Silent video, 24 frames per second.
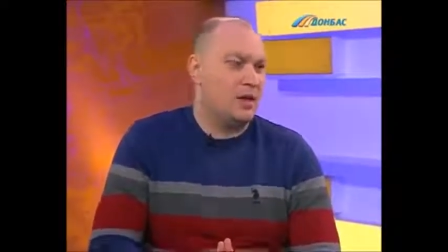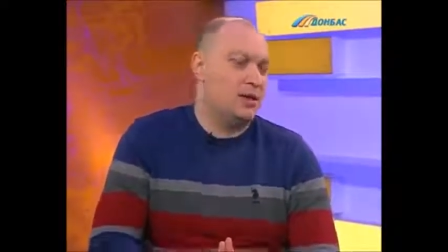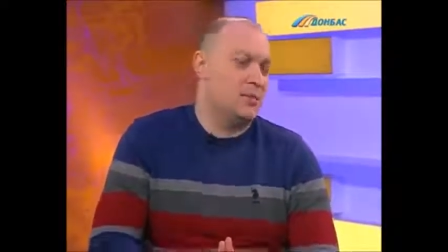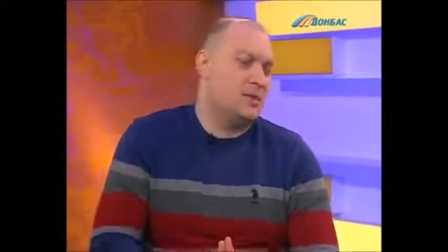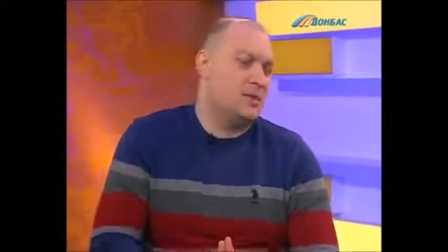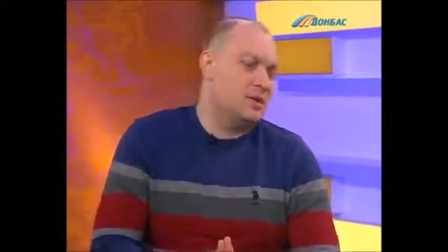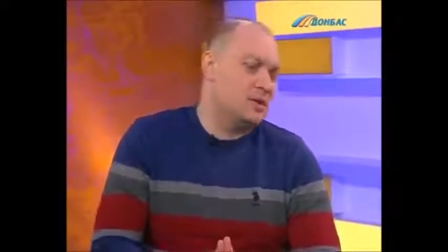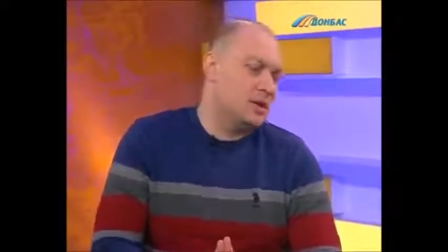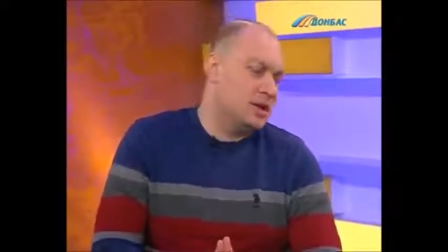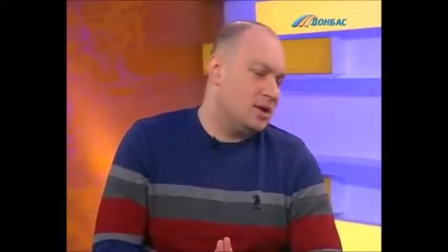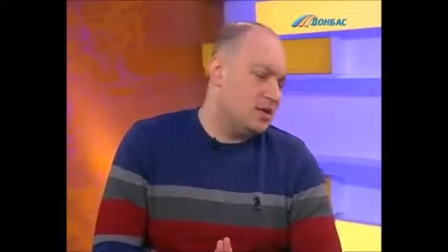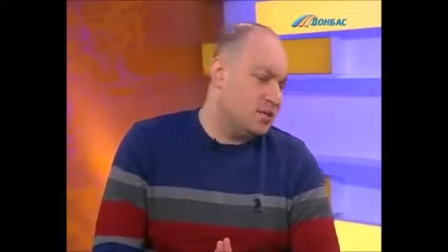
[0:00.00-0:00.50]

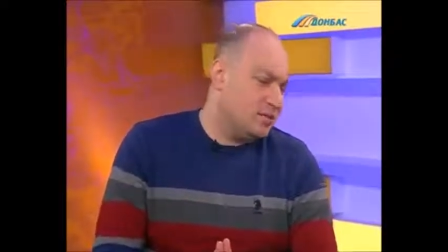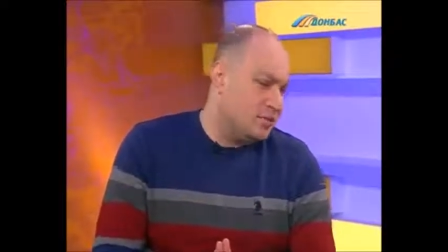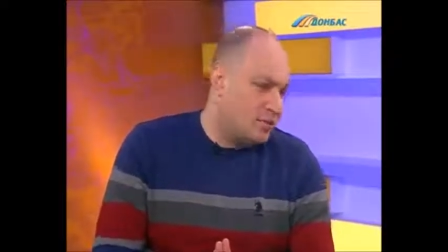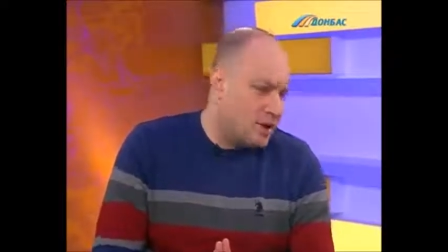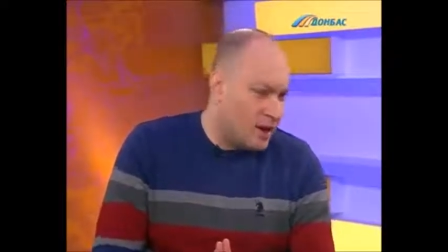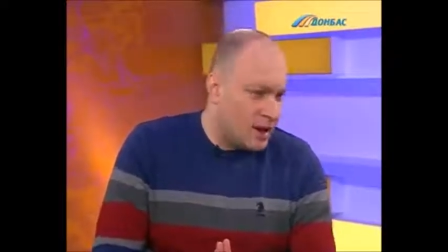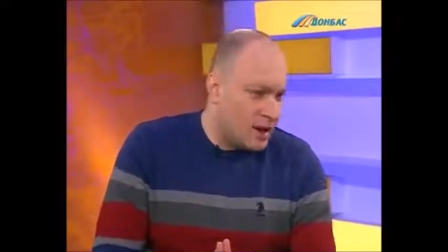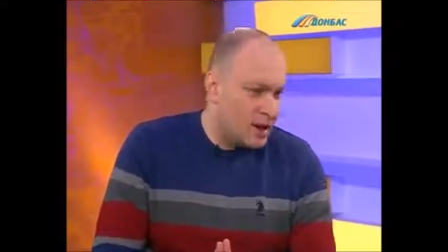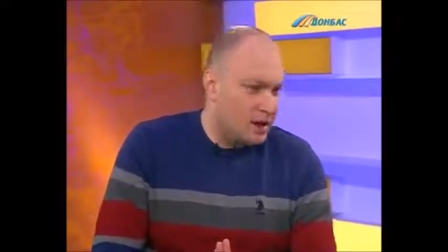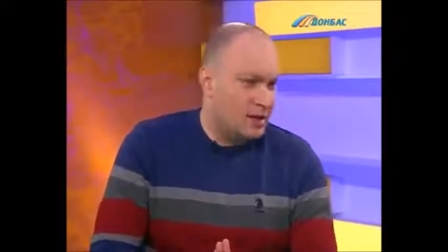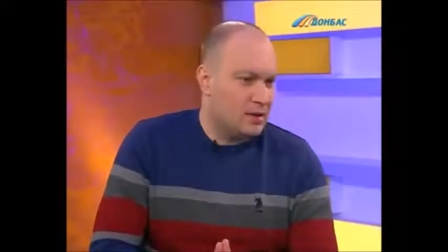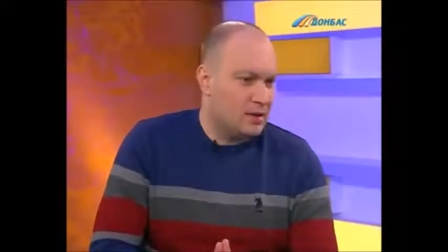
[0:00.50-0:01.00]
либо
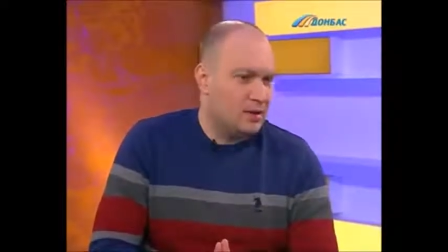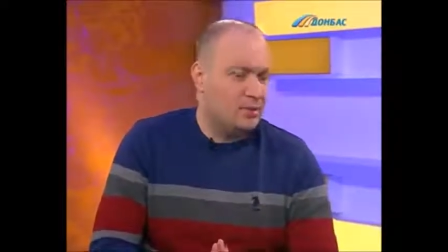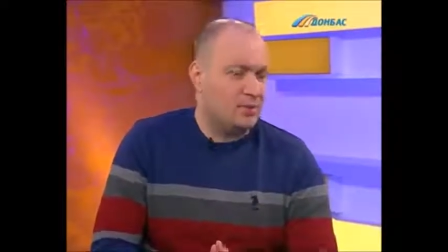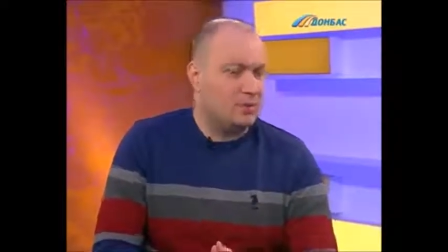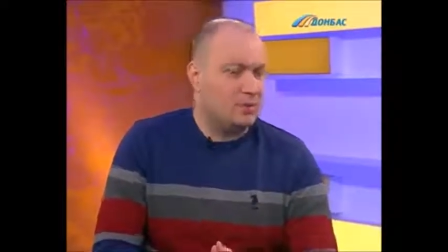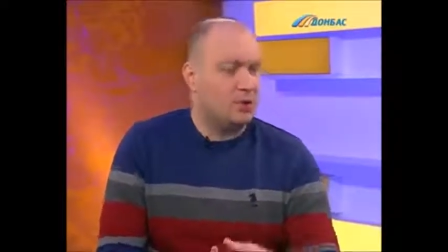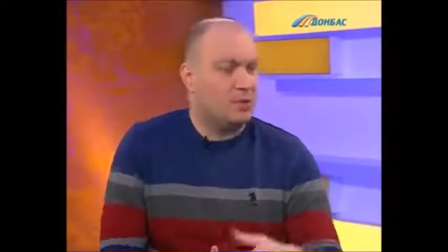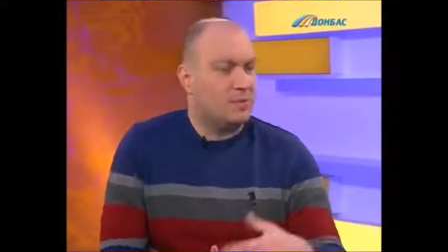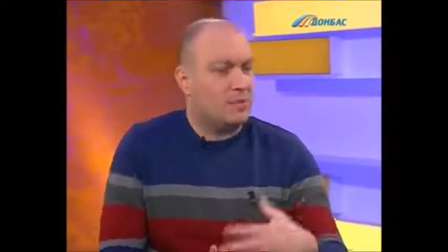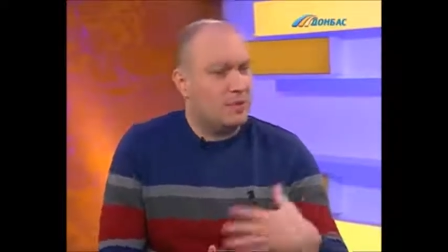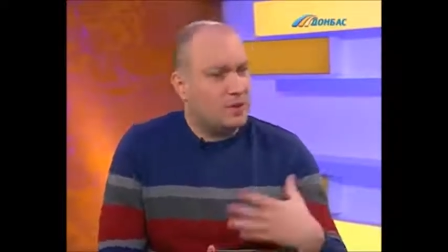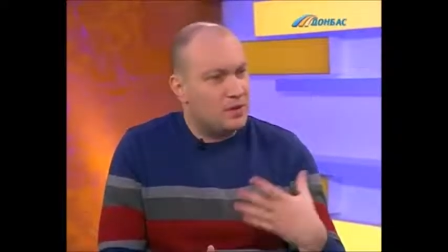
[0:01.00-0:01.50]
нормальные,
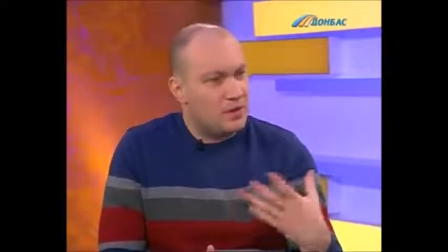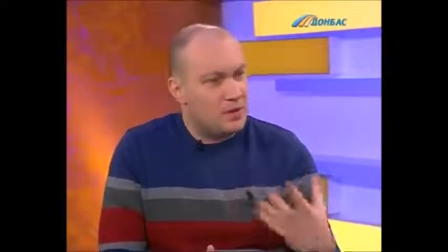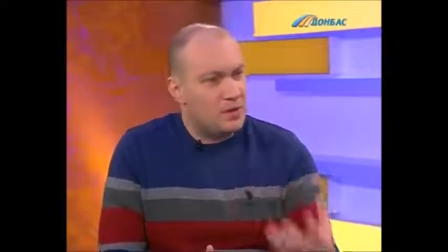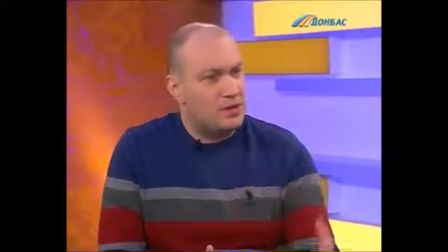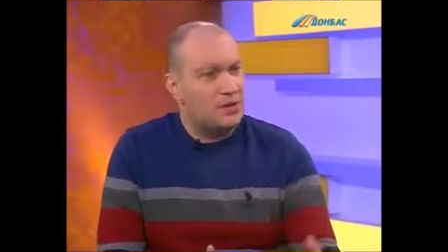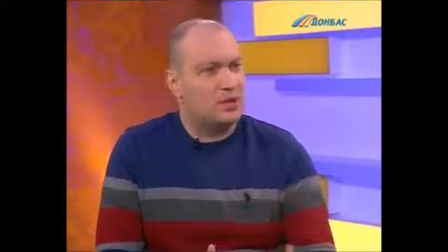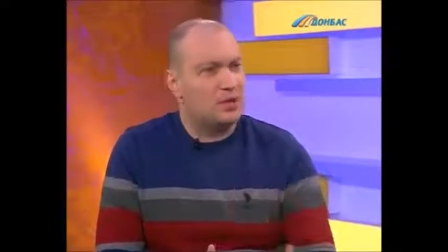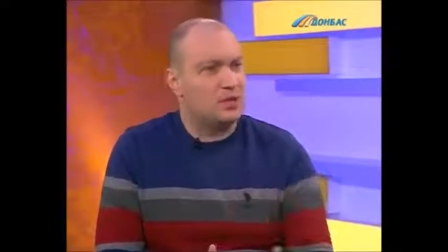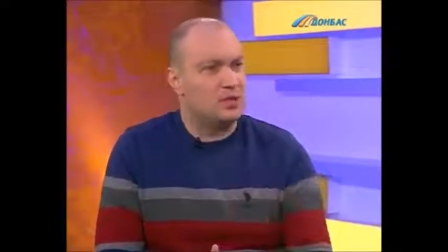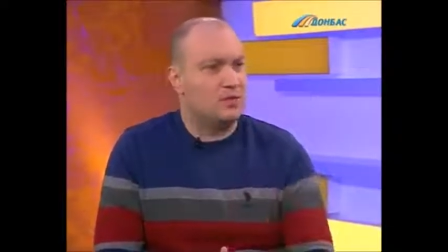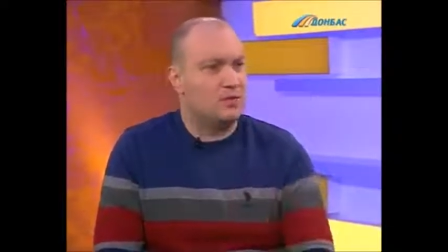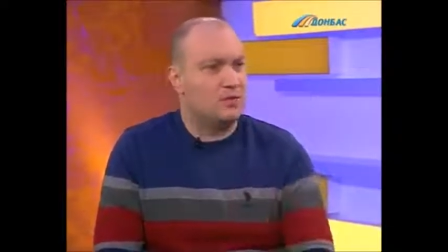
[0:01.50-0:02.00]
наоборот, их
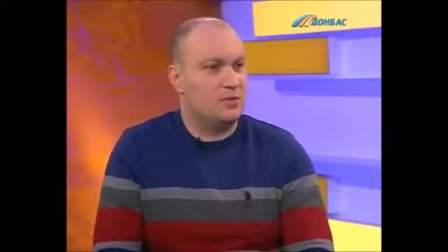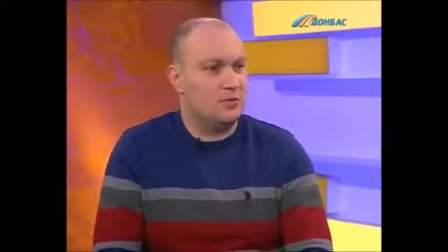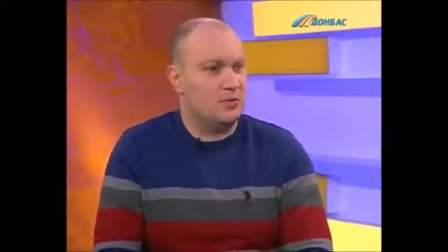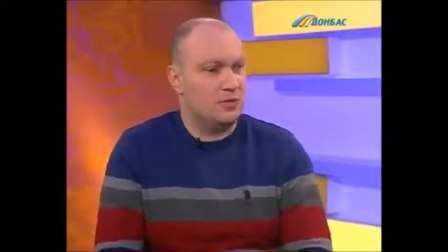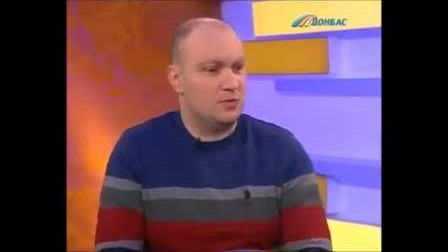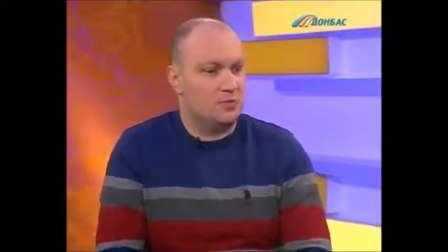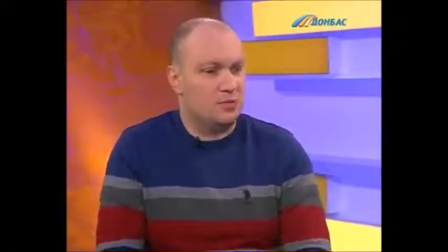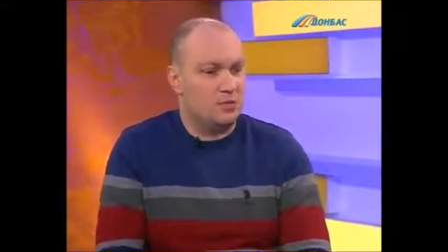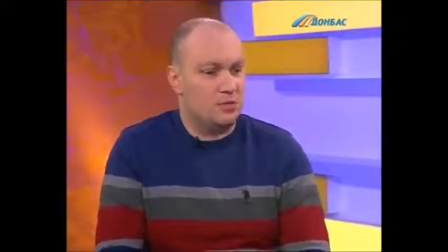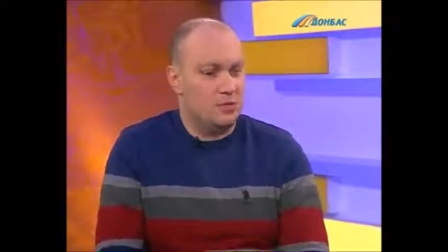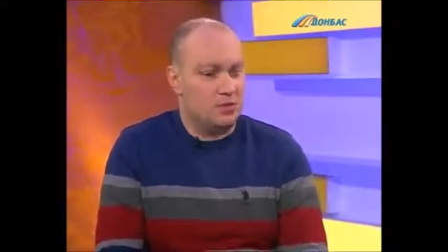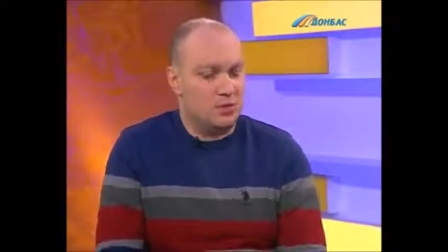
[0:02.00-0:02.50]

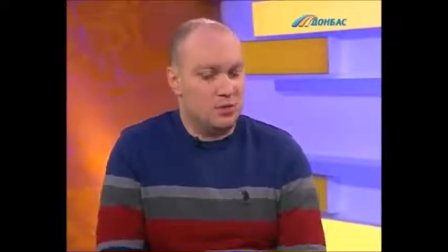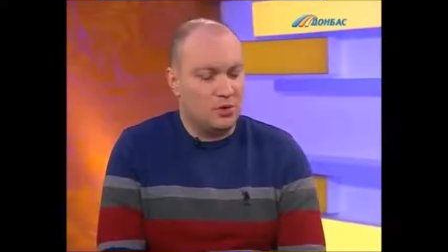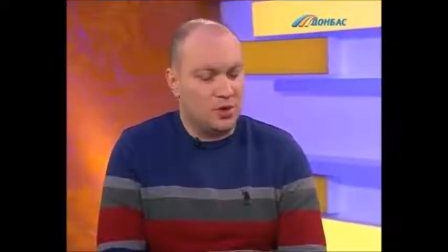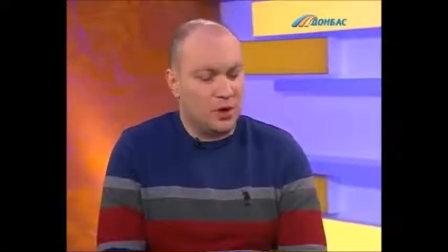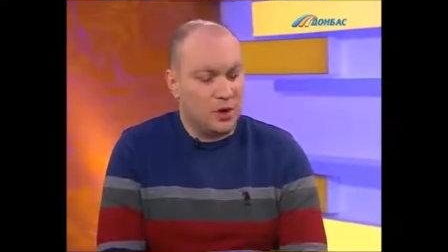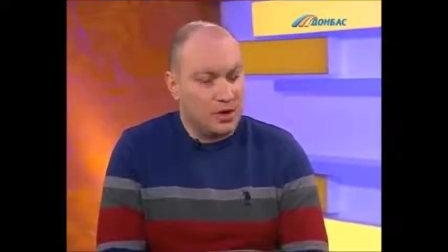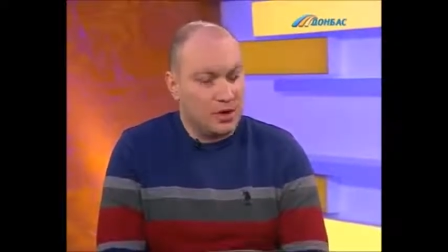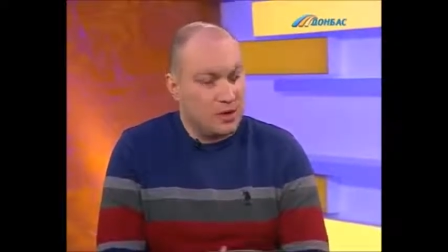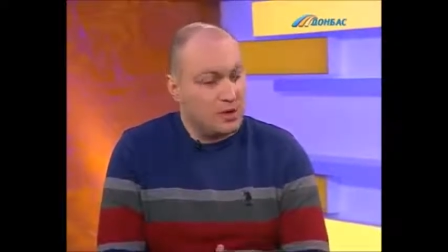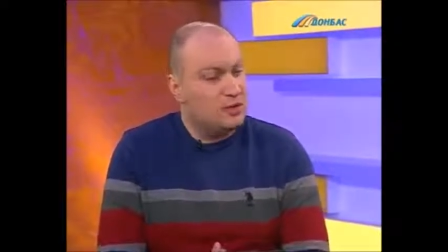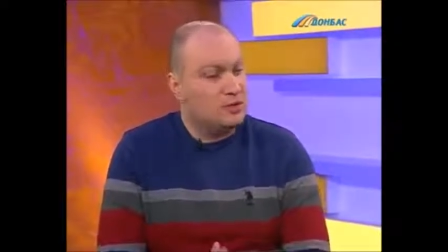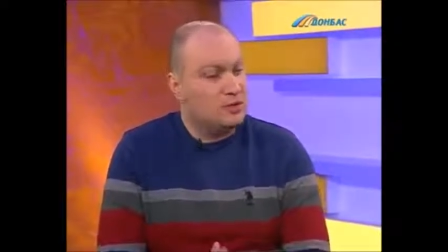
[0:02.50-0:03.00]
поддерживаем, то
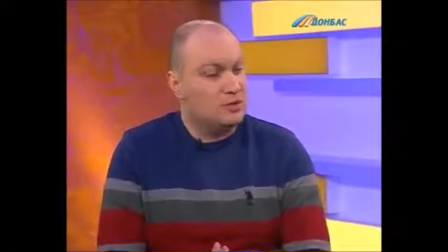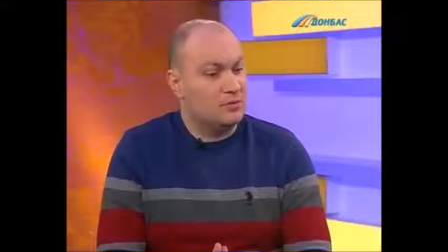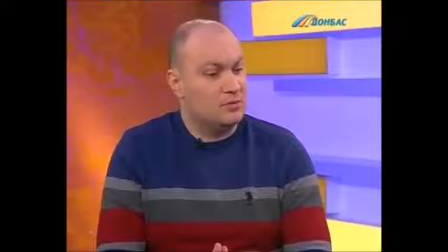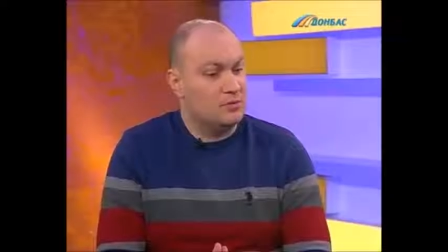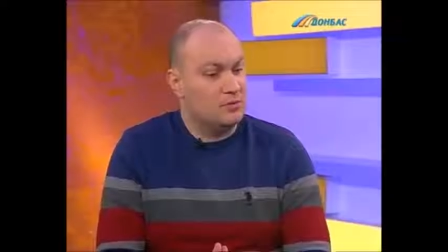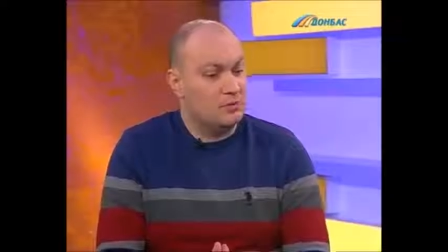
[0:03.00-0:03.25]
они